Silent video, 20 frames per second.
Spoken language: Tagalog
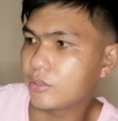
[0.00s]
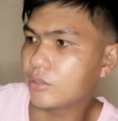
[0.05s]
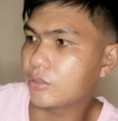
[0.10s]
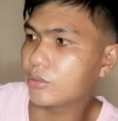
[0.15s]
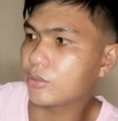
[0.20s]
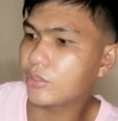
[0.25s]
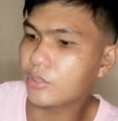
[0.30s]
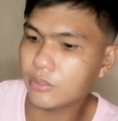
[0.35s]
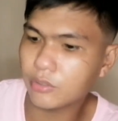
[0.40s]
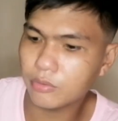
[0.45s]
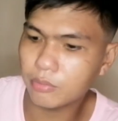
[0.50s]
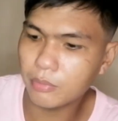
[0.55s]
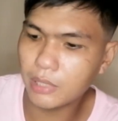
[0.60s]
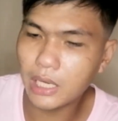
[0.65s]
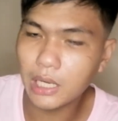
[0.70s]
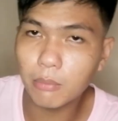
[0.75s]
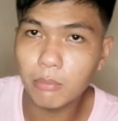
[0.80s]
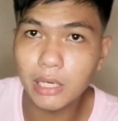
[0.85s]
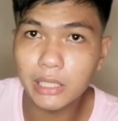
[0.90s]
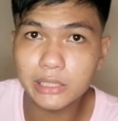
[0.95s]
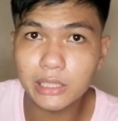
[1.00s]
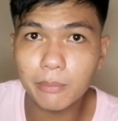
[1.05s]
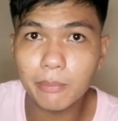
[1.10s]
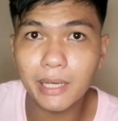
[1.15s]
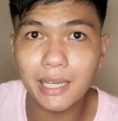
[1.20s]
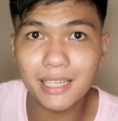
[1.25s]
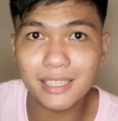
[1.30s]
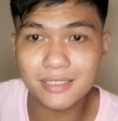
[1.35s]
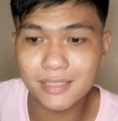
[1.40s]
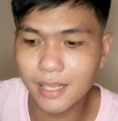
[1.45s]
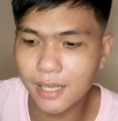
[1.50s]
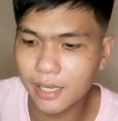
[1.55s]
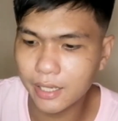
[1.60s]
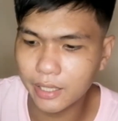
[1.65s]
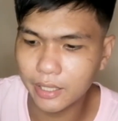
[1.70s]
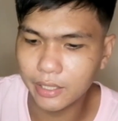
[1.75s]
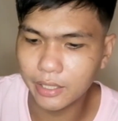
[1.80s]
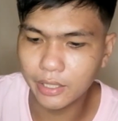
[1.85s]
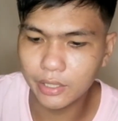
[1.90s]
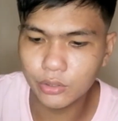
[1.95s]
So since mahaba siya para sa
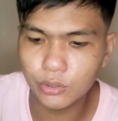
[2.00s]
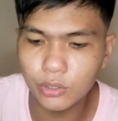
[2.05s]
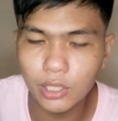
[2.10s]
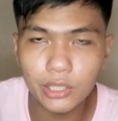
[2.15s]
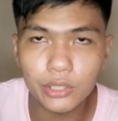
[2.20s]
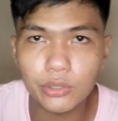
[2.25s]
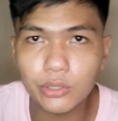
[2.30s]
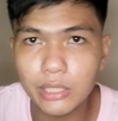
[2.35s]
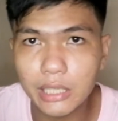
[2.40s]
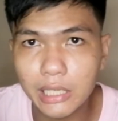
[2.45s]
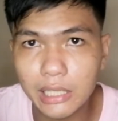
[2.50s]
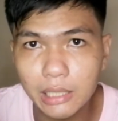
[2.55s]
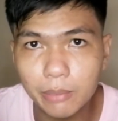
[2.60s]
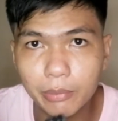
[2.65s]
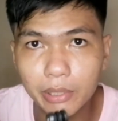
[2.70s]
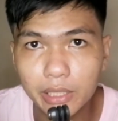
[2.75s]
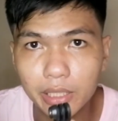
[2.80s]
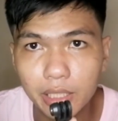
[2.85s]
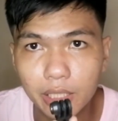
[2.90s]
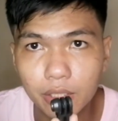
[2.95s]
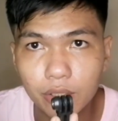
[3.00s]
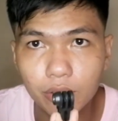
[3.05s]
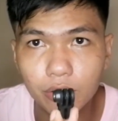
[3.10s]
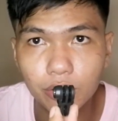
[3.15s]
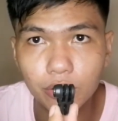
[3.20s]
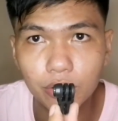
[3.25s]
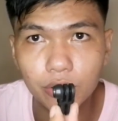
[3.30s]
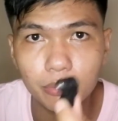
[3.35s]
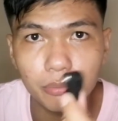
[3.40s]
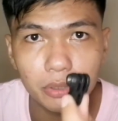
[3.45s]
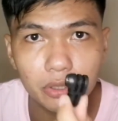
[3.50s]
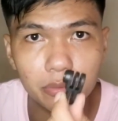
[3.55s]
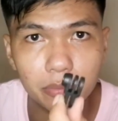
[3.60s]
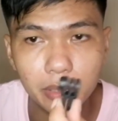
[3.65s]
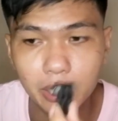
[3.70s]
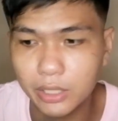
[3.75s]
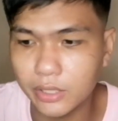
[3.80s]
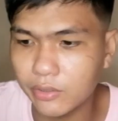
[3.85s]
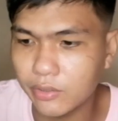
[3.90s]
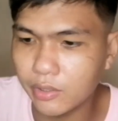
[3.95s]
akin, ito na lang yung gagamitin ko, yung mas
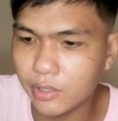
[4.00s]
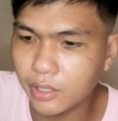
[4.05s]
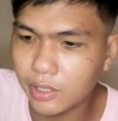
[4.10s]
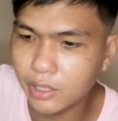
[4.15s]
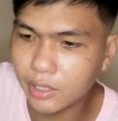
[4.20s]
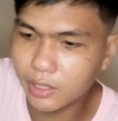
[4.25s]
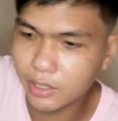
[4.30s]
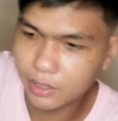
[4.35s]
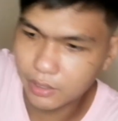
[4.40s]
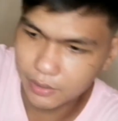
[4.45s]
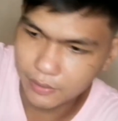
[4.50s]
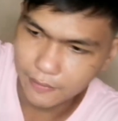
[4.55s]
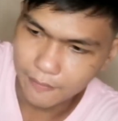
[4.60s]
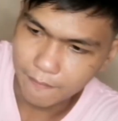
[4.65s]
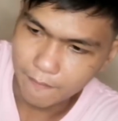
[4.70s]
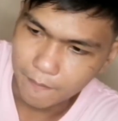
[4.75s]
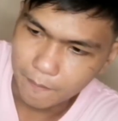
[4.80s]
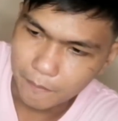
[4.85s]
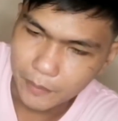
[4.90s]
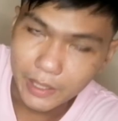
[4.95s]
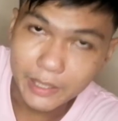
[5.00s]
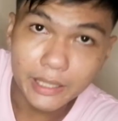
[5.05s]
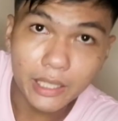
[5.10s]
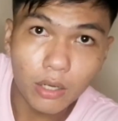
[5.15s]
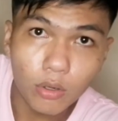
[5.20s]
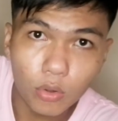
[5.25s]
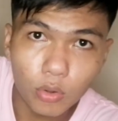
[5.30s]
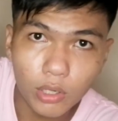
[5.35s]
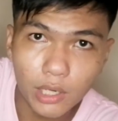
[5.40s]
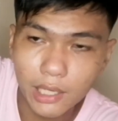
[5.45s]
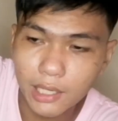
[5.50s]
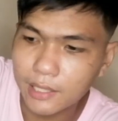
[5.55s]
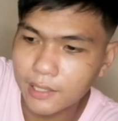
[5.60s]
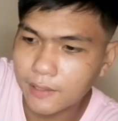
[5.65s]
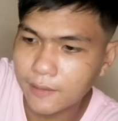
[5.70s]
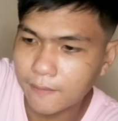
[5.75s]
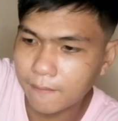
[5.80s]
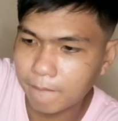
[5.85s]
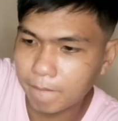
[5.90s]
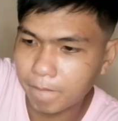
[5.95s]
maiksi. Palitan ko lang.